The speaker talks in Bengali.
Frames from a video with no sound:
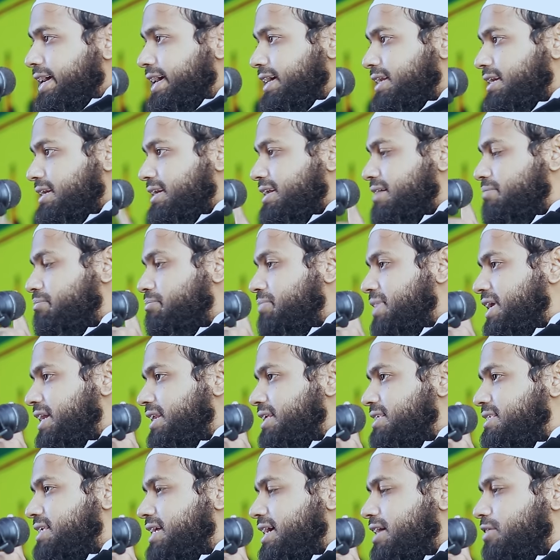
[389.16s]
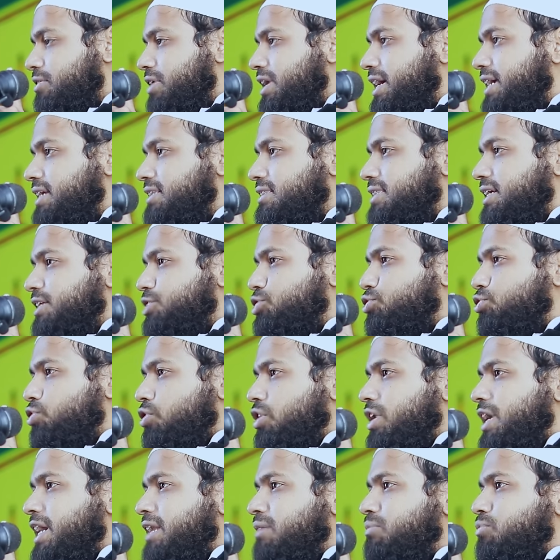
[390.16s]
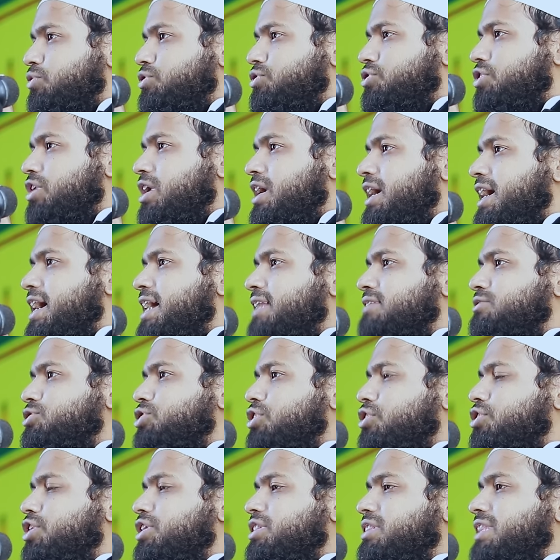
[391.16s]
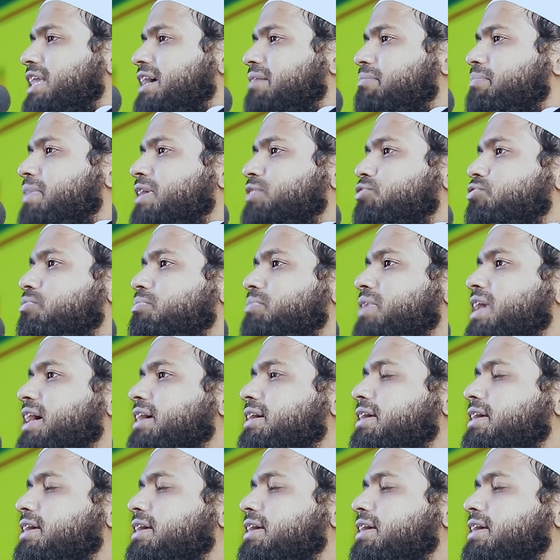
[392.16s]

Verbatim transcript: এক নাম্বার ইজা রাইতা সুহান মুতাআম যখন দেখবা তোমরা